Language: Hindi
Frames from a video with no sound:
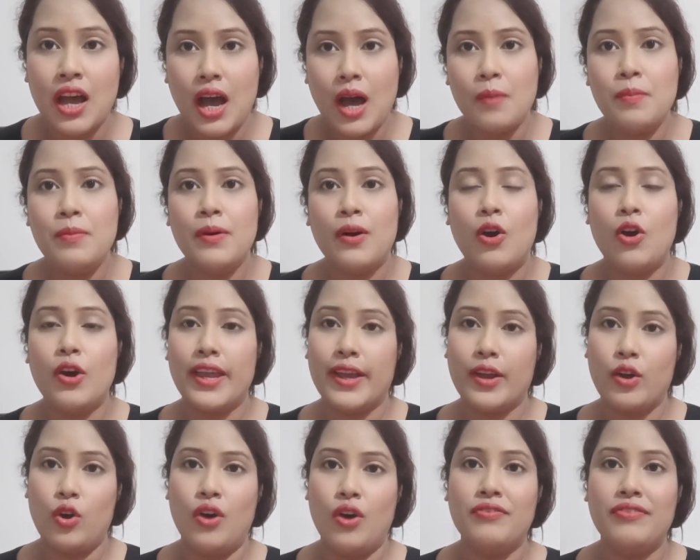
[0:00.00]
अब
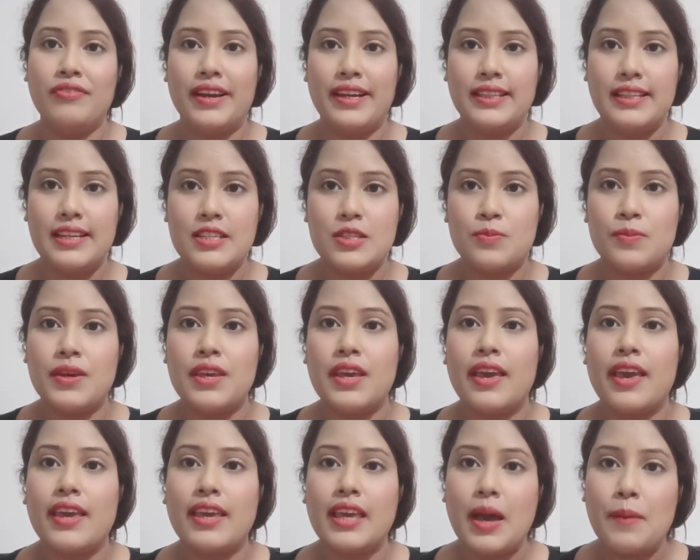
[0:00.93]
एक और फ़ायदा इसमें यह
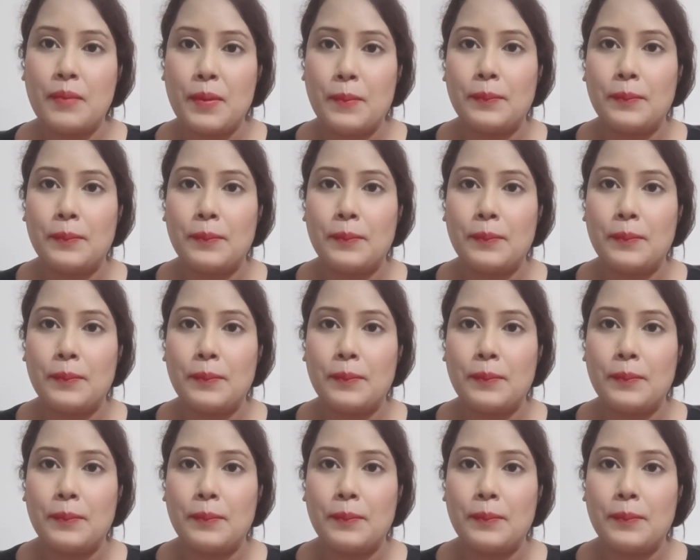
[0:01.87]
है कि आप